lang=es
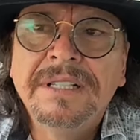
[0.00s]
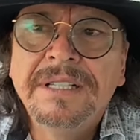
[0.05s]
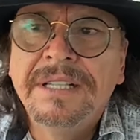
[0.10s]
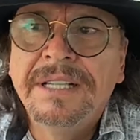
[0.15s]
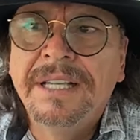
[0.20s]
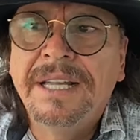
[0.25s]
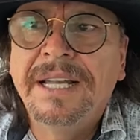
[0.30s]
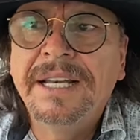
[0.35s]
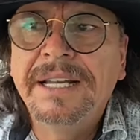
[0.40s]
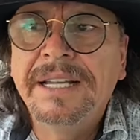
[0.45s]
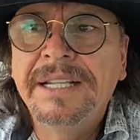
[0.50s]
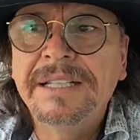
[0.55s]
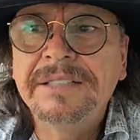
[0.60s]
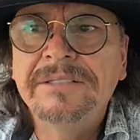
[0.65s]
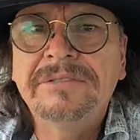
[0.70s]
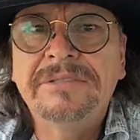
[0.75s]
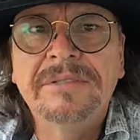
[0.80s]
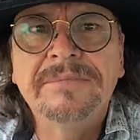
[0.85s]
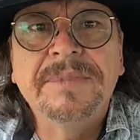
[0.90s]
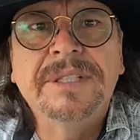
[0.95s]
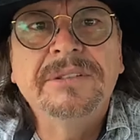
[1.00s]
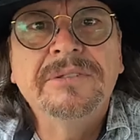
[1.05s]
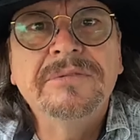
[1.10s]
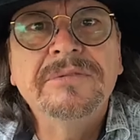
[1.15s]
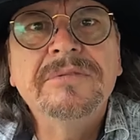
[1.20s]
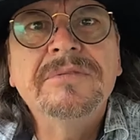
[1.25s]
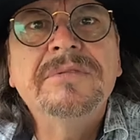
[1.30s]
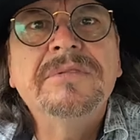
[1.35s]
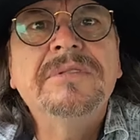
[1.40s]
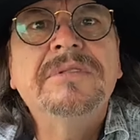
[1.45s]
el ejército se
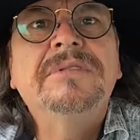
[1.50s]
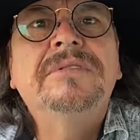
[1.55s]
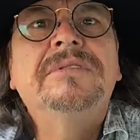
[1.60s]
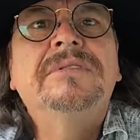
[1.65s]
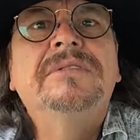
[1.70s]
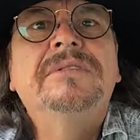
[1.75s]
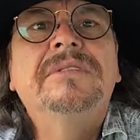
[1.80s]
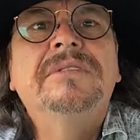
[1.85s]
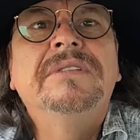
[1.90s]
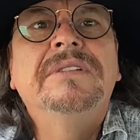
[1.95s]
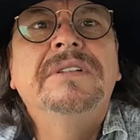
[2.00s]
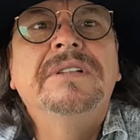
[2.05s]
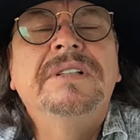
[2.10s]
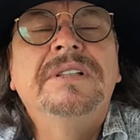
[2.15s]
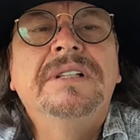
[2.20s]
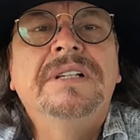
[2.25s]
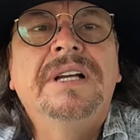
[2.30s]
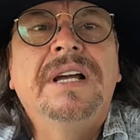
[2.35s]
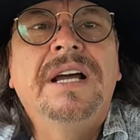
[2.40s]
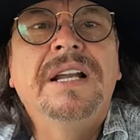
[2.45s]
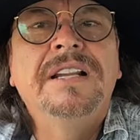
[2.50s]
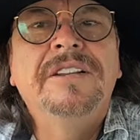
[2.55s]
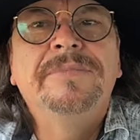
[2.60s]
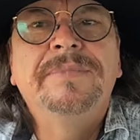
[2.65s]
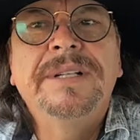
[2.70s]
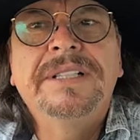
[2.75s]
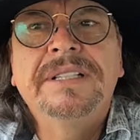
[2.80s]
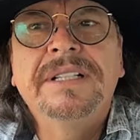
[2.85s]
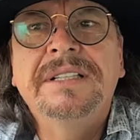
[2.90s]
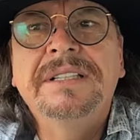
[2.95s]
mantuvo a la
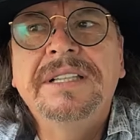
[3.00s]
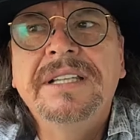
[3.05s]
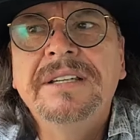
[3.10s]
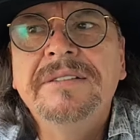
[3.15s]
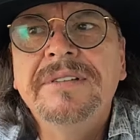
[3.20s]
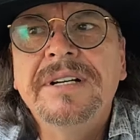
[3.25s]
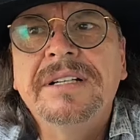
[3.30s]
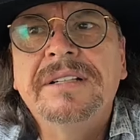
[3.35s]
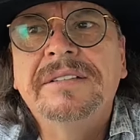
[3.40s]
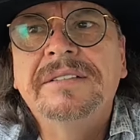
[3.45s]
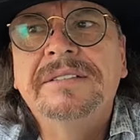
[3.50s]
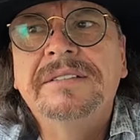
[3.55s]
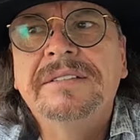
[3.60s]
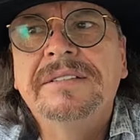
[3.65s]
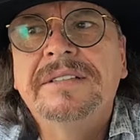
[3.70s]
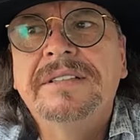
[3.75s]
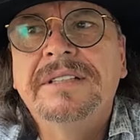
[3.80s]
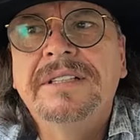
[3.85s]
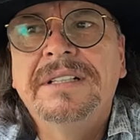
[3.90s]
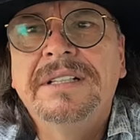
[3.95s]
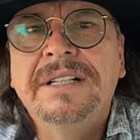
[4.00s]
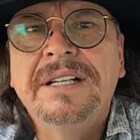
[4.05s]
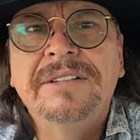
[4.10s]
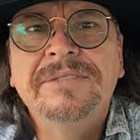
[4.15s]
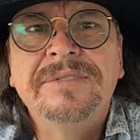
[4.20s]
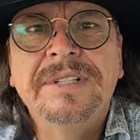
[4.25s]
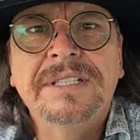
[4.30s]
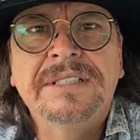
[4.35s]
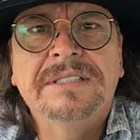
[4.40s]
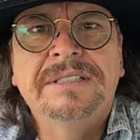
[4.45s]
expectativa, las
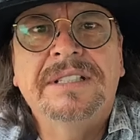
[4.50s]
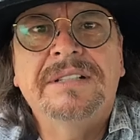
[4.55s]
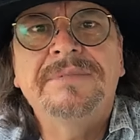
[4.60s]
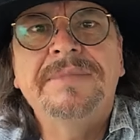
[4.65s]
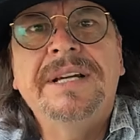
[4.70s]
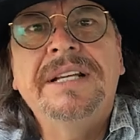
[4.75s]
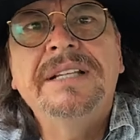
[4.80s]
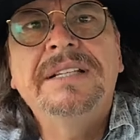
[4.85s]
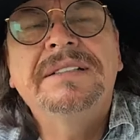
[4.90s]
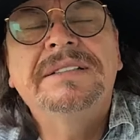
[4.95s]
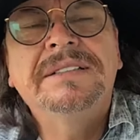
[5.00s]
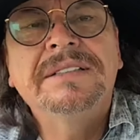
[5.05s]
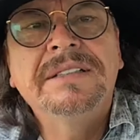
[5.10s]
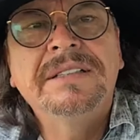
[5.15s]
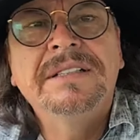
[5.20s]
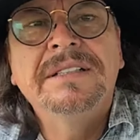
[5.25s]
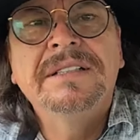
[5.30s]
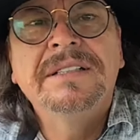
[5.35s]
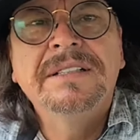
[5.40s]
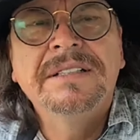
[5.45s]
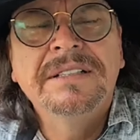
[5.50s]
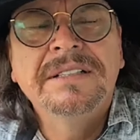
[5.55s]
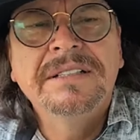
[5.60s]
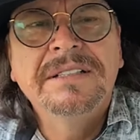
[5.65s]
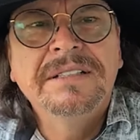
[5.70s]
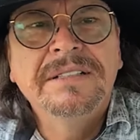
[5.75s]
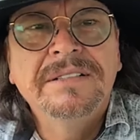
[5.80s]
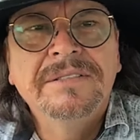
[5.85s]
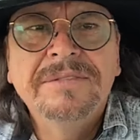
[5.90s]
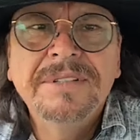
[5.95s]
Fuerzas Armadas
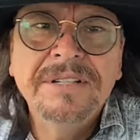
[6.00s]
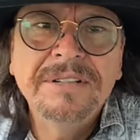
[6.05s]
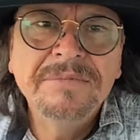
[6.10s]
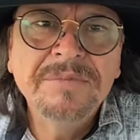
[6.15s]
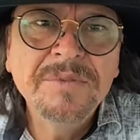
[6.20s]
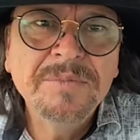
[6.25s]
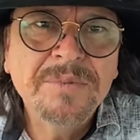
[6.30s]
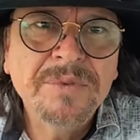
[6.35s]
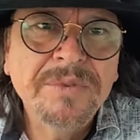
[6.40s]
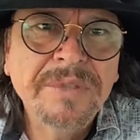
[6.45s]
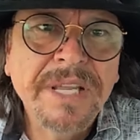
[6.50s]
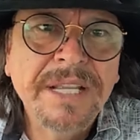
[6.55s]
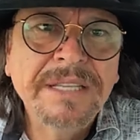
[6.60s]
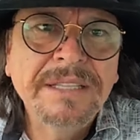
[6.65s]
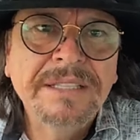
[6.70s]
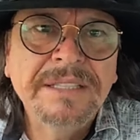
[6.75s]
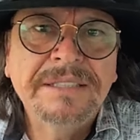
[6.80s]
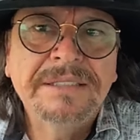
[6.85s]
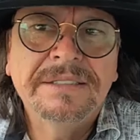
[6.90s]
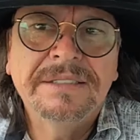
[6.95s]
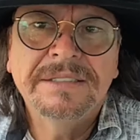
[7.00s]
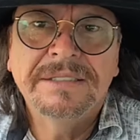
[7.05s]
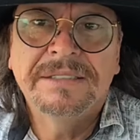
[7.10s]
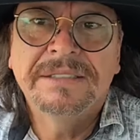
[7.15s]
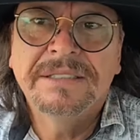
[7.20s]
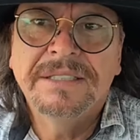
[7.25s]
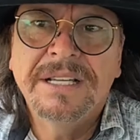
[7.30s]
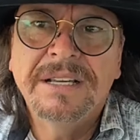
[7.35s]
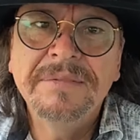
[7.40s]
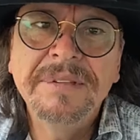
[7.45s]
fueron muy prudentes,
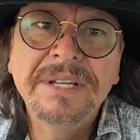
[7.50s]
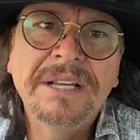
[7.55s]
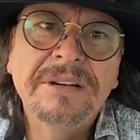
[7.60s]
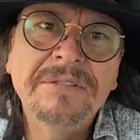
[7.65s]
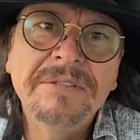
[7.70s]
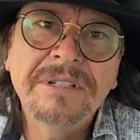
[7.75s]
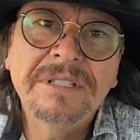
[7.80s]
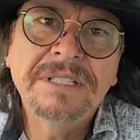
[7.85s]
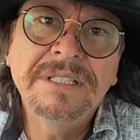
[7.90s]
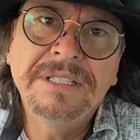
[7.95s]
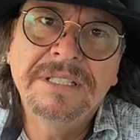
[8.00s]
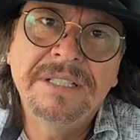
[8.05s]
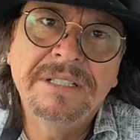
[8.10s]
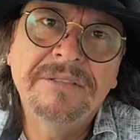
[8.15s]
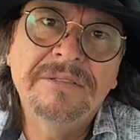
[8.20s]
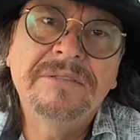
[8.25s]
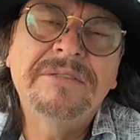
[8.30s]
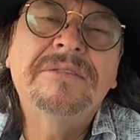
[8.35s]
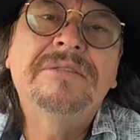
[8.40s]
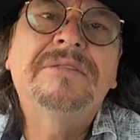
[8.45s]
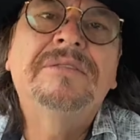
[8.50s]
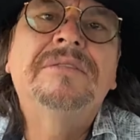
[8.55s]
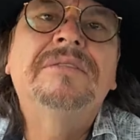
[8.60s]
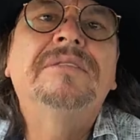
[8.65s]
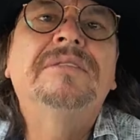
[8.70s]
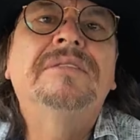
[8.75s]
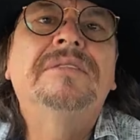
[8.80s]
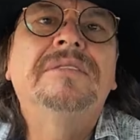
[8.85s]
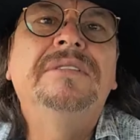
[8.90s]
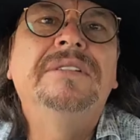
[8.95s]
había orden de no,
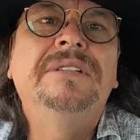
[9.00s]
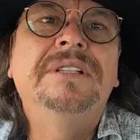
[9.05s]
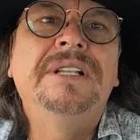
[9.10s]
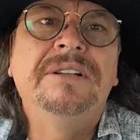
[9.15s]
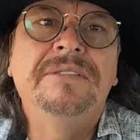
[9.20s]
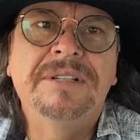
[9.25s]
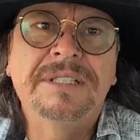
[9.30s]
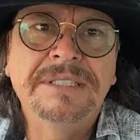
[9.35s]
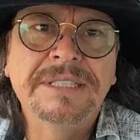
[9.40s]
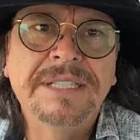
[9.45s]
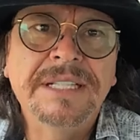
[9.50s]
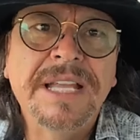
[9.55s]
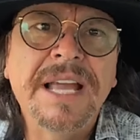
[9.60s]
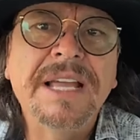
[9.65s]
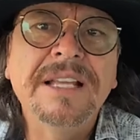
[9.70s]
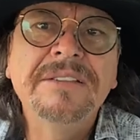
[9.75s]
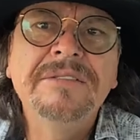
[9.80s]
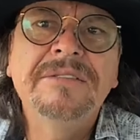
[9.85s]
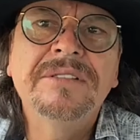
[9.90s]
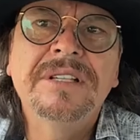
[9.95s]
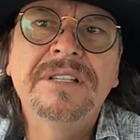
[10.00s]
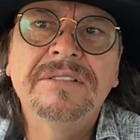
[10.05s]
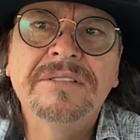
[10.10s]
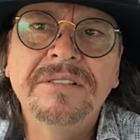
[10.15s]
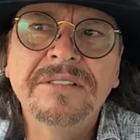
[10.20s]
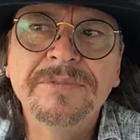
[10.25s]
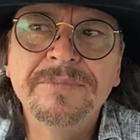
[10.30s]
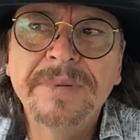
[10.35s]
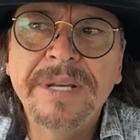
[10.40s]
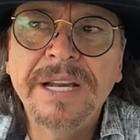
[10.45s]
de no hacer daño, de no
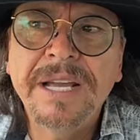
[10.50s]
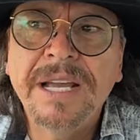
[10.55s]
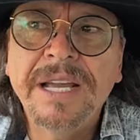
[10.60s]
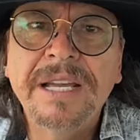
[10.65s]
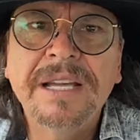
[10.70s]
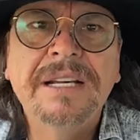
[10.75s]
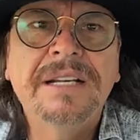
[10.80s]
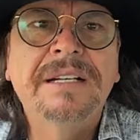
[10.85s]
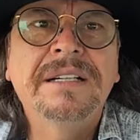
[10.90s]
disparar,